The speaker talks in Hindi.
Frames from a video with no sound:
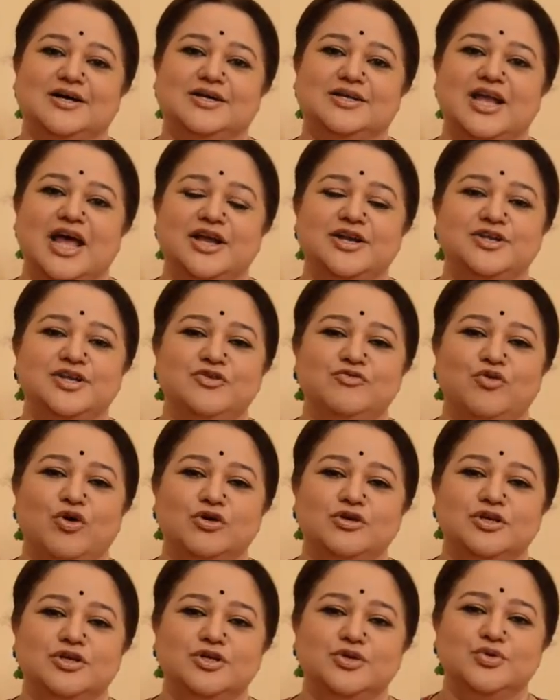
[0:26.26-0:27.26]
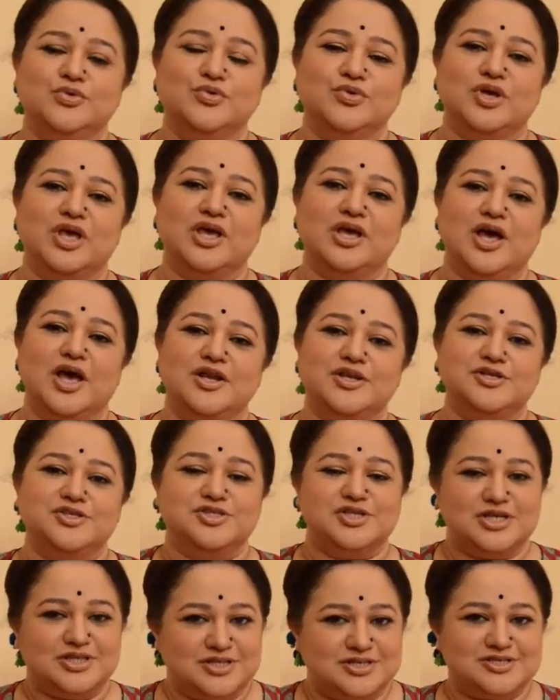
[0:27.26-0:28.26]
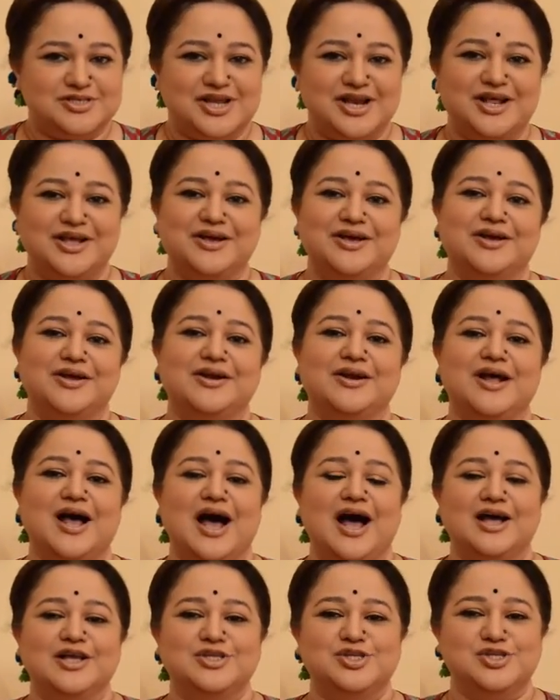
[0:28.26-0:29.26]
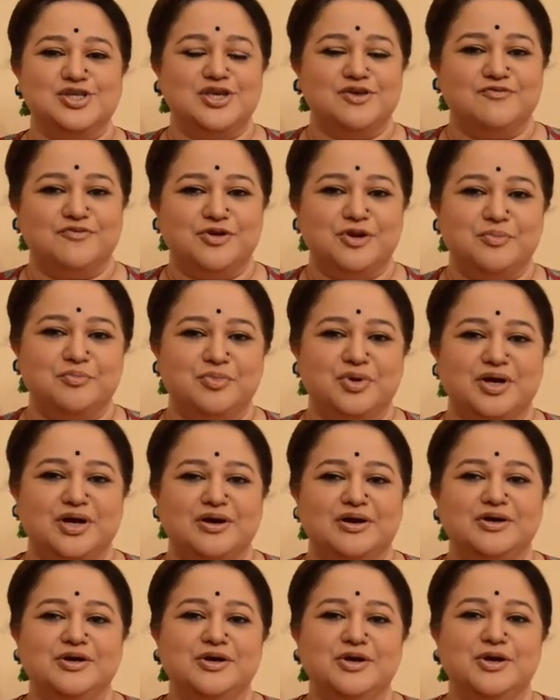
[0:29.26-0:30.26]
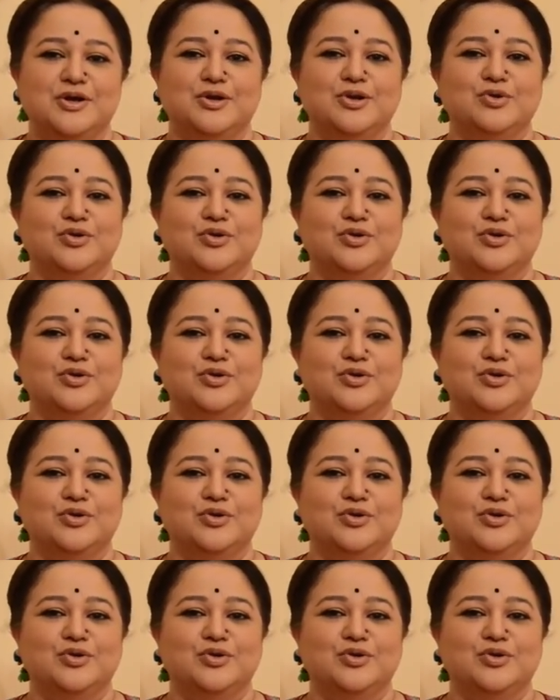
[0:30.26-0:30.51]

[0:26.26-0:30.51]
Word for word: नाइनटीन फोर्टी टू के हरीश्चंद्र से लेकर आज की फिल्म uh,